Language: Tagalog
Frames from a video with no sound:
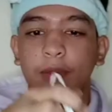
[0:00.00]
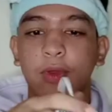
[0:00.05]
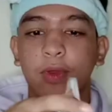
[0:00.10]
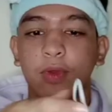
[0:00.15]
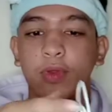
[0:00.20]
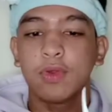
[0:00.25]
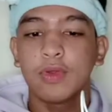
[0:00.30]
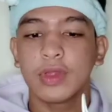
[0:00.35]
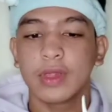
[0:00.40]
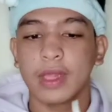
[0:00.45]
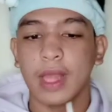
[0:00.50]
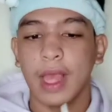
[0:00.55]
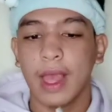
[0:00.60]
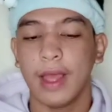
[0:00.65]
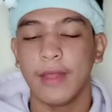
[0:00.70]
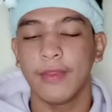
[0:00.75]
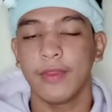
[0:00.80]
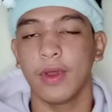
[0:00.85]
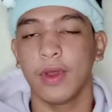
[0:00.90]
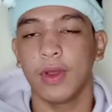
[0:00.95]
2 dun sa
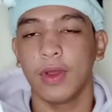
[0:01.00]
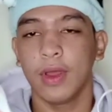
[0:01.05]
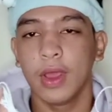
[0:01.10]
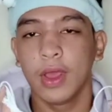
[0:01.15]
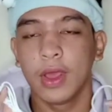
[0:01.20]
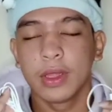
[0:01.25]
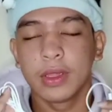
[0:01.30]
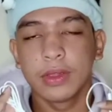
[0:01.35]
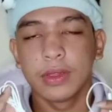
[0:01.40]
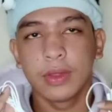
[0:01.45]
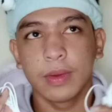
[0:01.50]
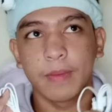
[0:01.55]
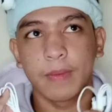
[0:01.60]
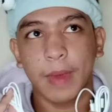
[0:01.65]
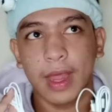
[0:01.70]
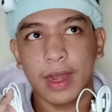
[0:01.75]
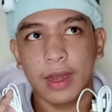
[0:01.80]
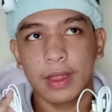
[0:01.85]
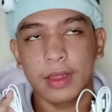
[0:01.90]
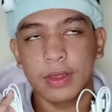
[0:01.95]
ano, do,
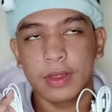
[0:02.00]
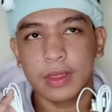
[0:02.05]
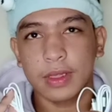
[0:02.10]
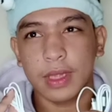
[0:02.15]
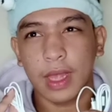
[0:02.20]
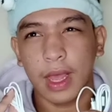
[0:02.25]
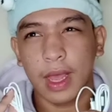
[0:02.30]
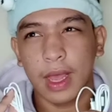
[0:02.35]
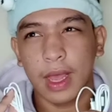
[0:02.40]
para dun sa